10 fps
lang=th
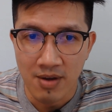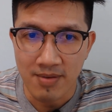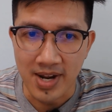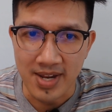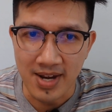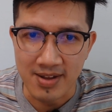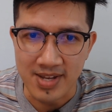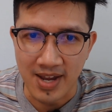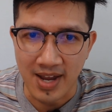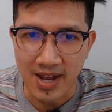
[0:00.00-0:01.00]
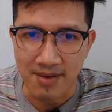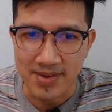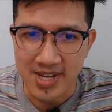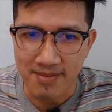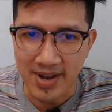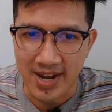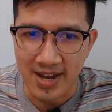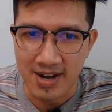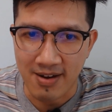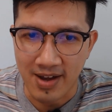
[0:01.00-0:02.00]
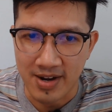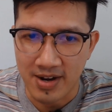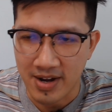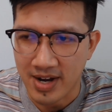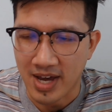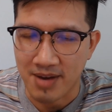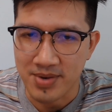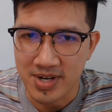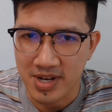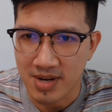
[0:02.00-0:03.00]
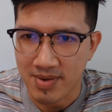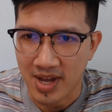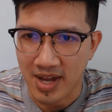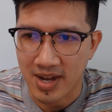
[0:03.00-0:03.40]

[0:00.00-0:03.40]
เวลาที่เราจะกลับมาใช้ใหม่นะครับเราเดินหามือถือหรือแบบ